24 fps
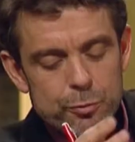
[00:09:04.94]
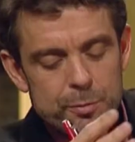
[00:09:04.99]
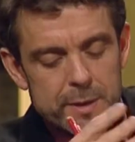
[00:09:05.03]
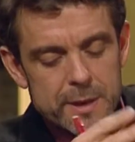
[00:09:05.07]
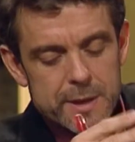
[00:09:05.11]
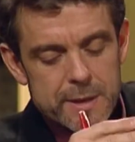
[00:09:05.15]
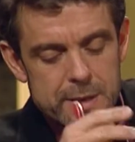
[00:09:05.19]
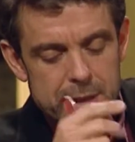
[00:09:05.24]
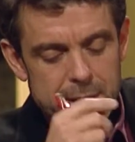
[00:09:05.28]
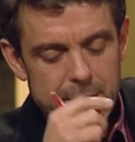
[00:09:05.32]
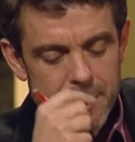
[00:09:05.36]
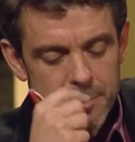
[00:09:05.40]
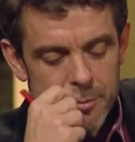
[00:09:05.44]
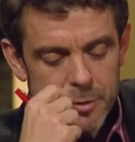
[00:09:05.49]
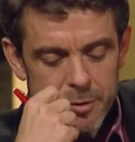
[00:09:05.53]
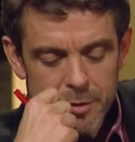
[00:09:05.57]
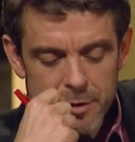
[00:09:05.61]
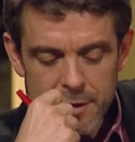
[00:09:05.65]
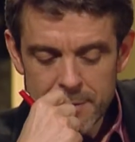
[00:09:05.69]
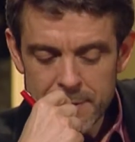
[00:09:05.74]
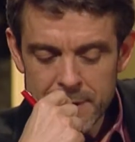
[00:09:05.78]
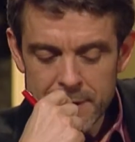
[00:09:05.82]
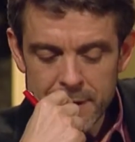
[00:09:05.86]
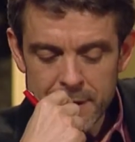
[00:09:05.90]
mais également
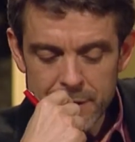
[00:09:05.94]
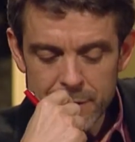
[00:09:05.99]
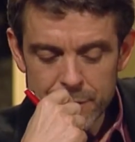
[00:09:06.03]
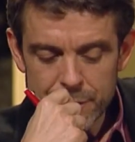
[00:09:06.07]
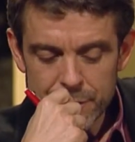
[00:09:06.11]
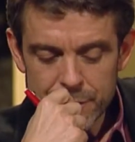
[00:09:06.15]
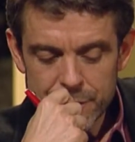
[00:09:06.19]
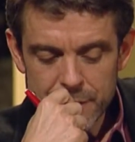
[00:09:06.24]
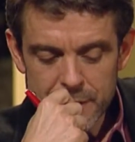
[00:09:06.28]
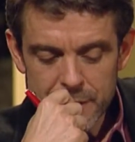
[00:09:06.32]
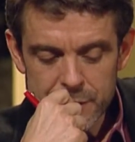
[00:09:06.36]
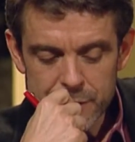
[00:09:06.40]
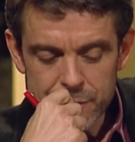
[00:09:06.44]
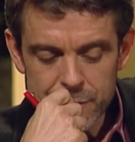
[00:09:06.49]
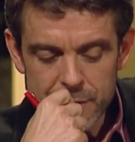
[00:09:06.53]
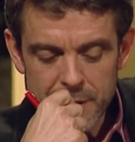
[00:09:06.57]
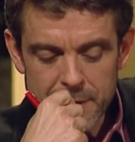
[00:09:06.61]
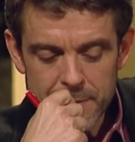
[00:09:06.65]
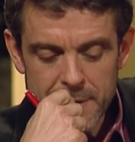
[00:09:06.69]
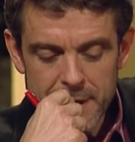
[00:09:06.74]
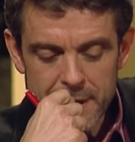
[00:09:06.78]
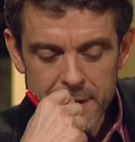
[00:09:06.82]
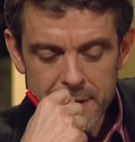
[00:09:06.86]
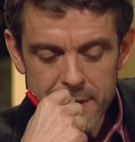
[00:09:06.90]
dans la manière de faire, je
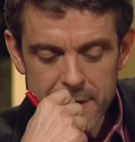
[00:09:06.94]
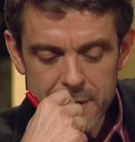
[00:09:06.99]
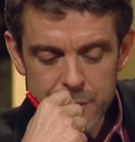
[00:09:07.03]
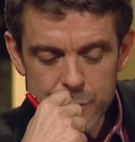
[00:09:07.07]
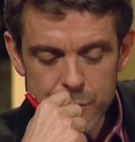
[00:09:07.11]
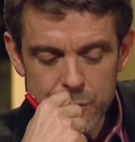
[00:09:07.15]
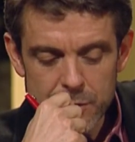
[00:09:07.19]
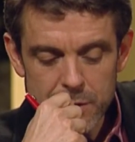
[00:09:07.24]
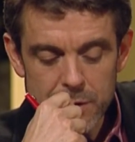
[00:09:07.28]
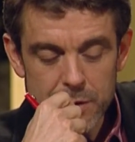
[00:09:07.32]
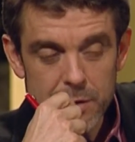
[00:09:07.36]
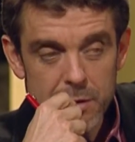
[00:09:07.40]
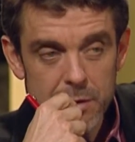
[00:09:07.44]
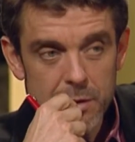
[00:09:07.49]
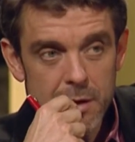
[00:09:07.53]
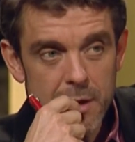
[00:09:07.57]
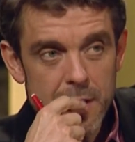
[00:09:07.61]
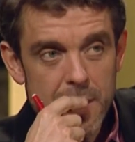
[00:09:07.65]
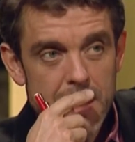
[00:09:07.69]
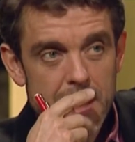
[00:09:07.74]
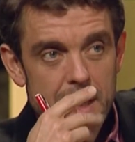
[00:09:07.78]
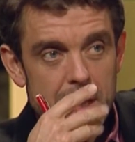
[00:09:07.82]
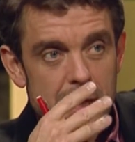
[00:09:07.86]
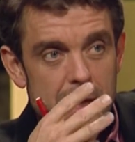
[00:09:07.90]
voudrais m'arrêter sur euh,
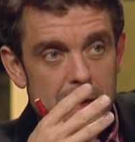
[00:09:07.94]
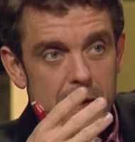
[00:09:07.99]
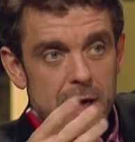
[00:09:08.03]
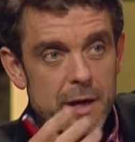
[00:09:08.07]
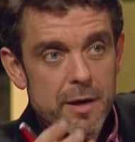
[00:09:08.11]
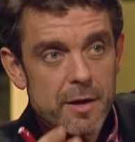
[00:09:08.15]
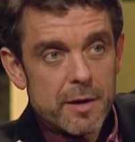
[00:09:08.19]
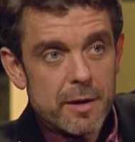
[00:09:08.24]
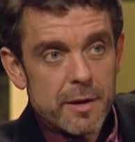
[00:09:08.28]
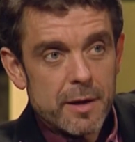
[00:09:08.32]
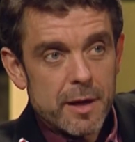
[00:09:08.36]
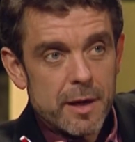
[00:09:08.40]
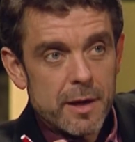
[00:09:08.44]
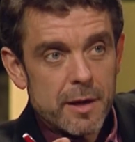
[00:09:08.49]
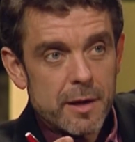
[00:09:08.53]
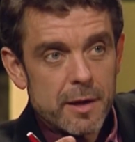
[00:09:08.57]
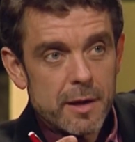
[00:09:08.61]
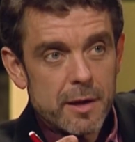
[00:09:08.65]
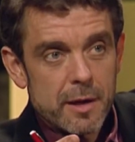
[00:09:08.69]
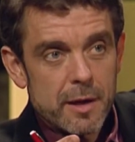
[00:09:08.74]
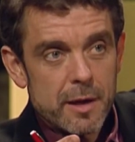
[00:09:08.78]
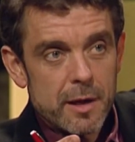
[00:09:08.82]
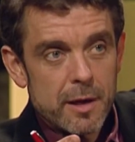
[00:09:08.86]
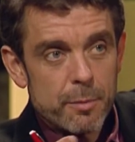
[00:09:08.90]

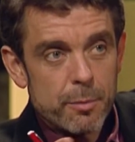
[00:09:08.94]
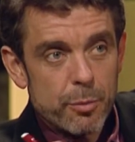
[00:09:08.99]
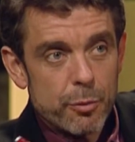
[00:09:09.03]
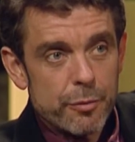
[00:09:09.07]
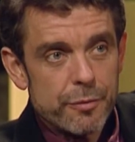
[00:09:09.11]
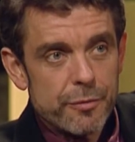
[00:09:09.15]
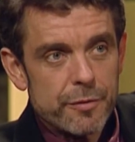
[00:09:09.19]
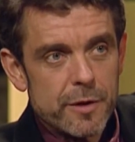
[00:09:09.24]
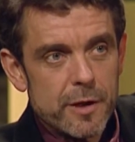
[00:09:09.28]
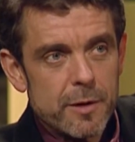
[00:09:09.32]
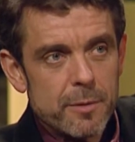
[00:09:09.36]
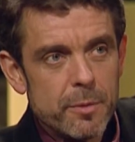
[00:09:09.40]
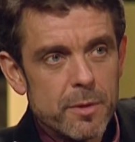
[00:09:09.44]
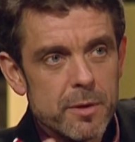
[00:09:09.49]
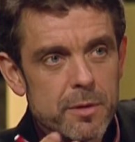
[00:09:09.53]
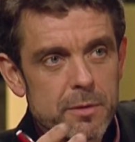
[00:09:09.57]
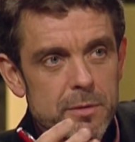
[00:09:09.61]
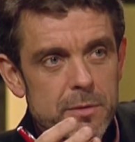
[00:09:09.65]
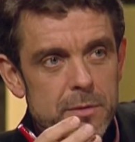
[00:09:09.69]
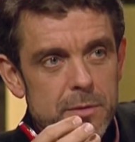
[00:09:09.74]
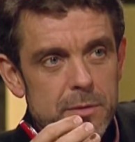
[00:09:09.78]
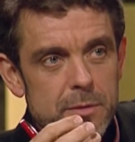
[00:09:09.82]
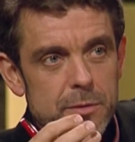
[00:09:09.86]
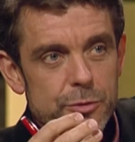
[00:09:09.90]
un, beau film
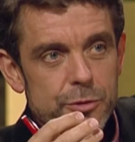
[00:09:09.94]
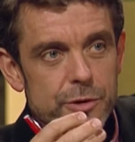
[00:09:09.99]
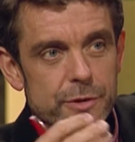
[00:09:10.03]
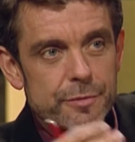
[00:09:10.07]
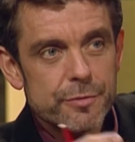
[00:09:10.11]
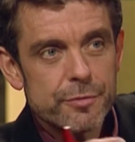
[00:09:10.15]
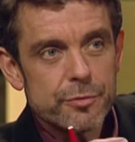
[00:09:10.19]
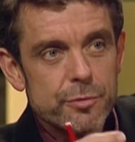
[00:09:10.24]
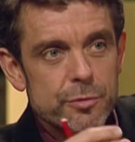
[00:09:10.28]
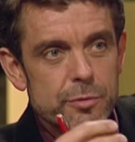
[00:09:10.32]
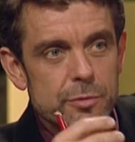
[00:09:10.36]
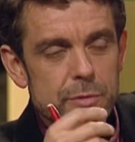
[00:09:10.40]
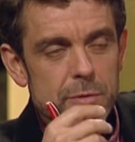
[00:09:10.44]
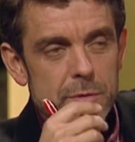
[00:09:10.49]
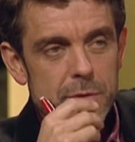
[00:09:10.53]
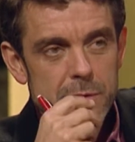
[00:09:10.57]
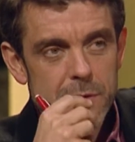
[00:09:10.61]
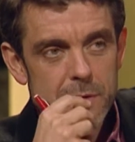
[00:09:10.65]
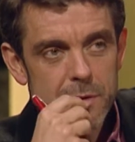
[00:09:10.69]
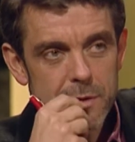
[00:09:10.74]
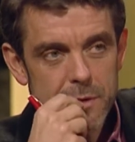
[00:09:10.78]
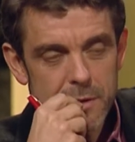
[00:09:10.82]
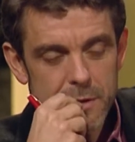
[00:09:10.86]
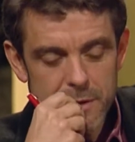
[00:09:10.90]
que j'ai vu,
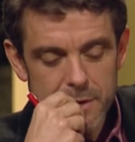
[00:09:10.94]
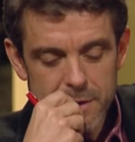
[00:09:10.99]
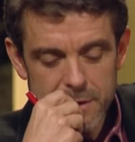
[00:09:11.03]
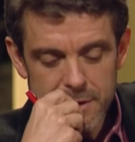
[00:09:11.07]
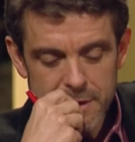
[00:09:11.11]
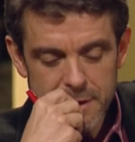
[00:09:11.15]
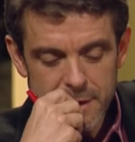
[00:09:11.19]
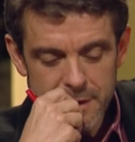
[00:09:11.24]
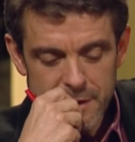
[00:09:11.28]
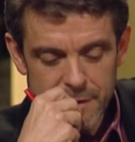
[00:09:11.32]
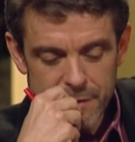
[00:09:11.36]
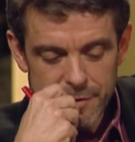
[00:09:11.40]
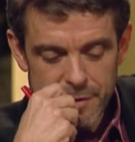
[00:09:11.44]
euh, qui est un